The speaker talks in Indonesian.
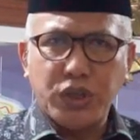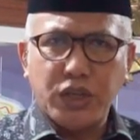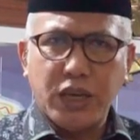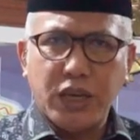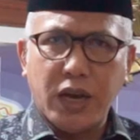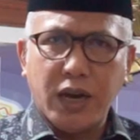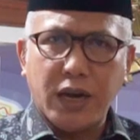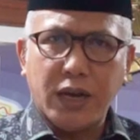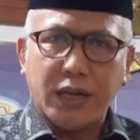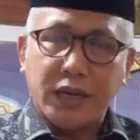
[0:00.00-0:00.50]

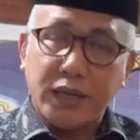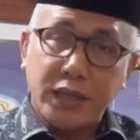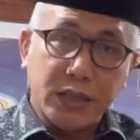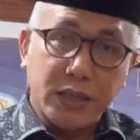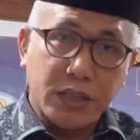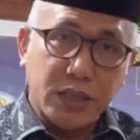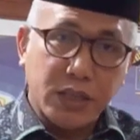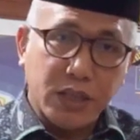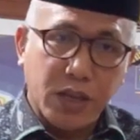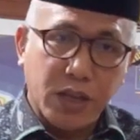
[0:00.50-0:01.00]
yang
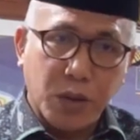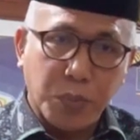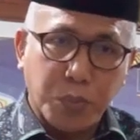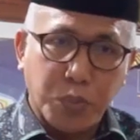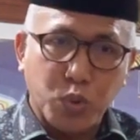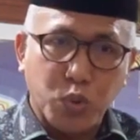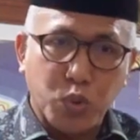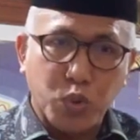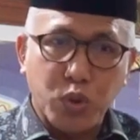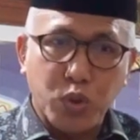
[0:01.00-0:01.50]

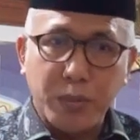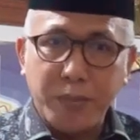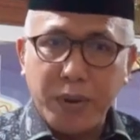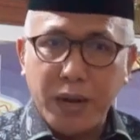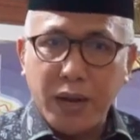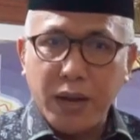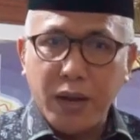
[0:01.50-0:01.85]
ke-35